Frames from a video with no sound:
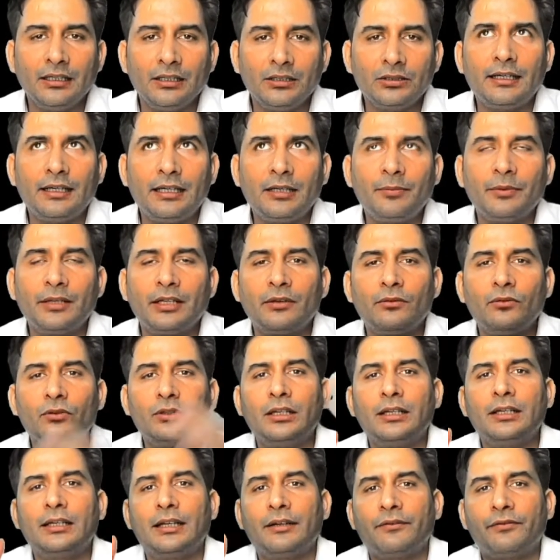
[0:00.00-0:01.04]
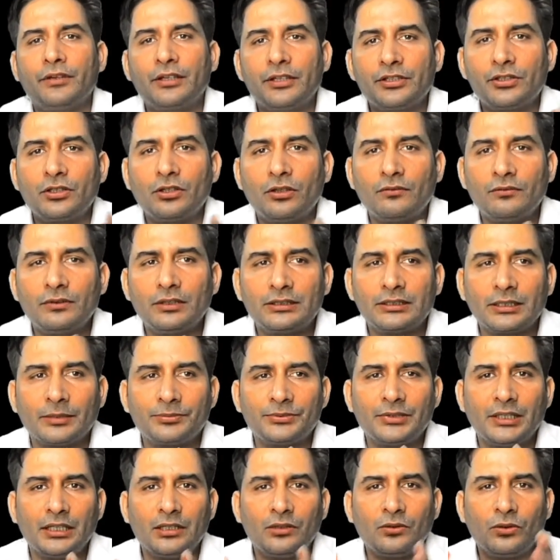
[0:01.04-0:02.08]
लेट मी गिव द डेफिनेशन ऑफ द
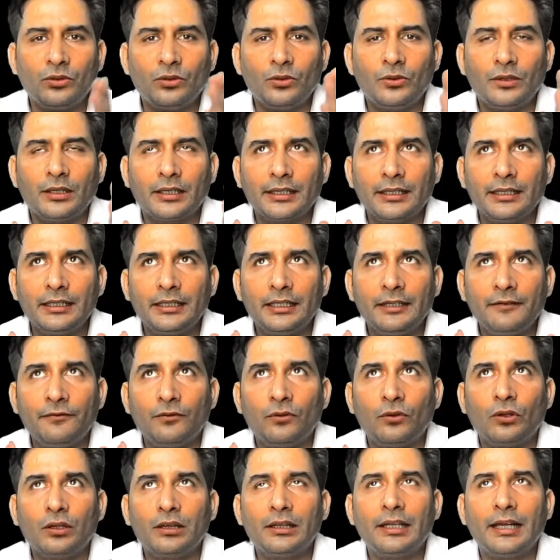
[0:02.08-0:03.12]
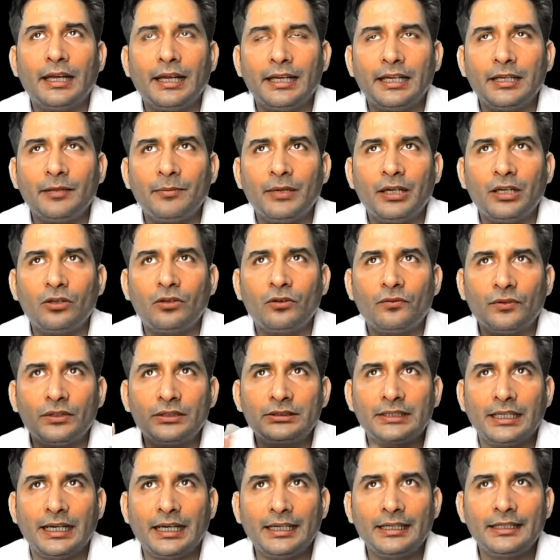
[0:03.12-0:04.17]
सबसेट टू यू अगेन इफ ऑल द एलिमेंट ऑफ अ
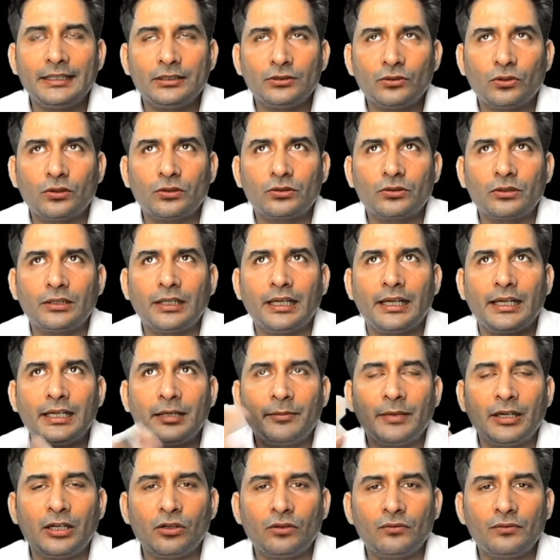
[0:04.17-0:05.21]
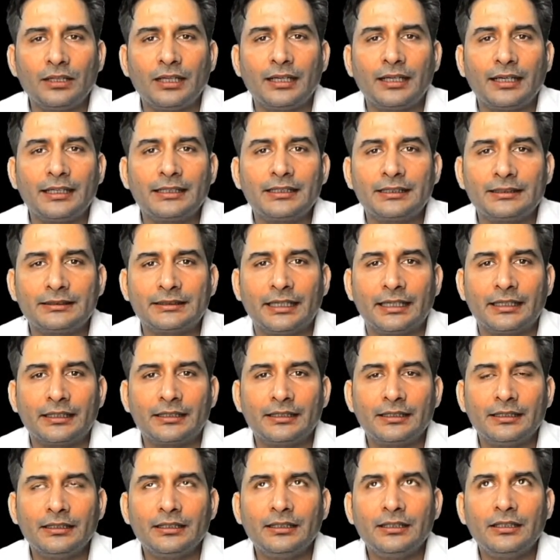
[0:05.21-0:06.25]
सेट इज ऑल्सो द एलिमेंट ऑफ द अनदर सेट
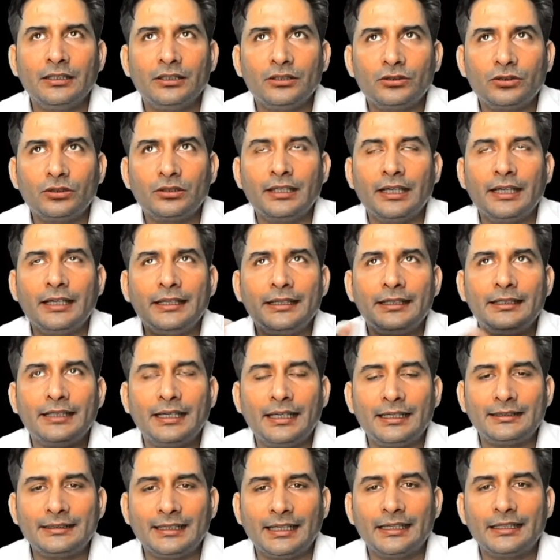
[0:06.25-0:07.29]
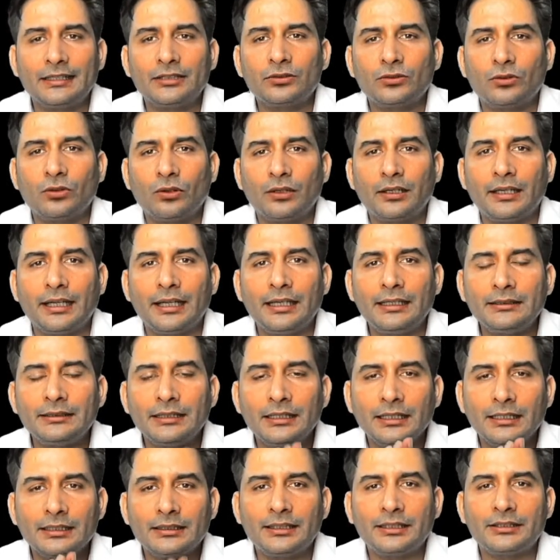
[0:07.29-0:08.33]
सो देन इट दैट सेट इज कोल्ड एज
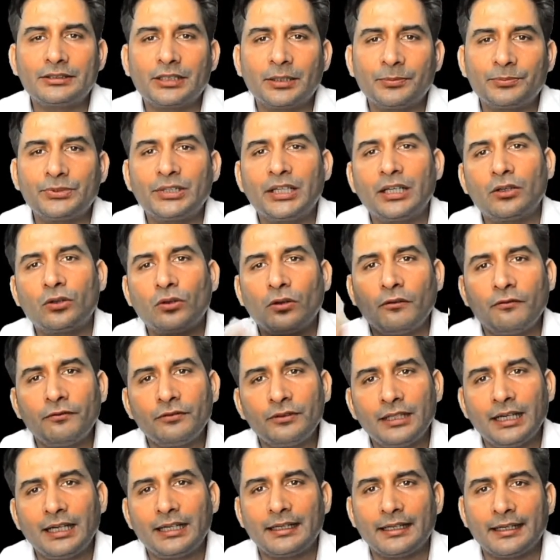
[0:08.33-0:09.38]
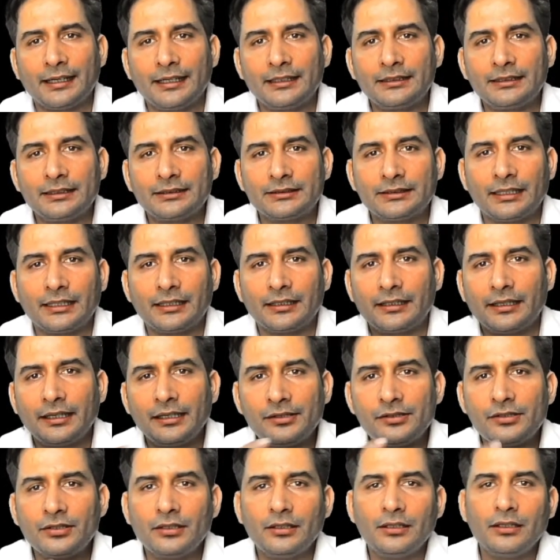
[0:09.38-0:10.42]
द सबसेट ऑफ दैट अनदर सेट
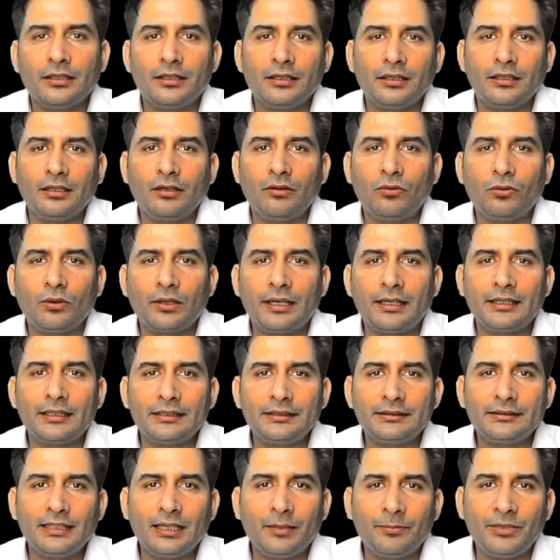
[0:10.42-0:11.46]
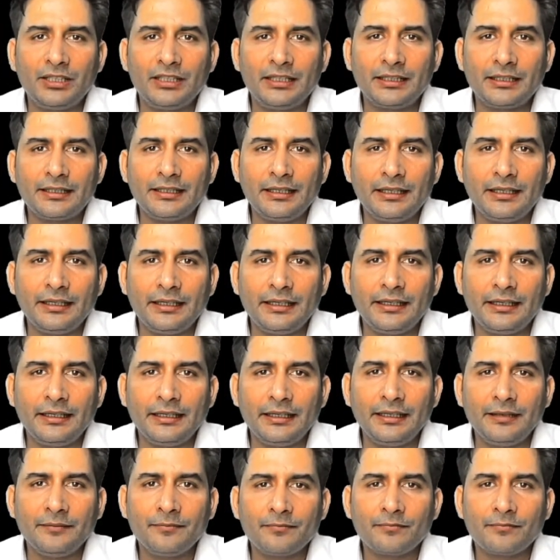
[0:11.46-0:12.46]
राइट नाउ लुक एट दिस यहाँ पे देखिए ए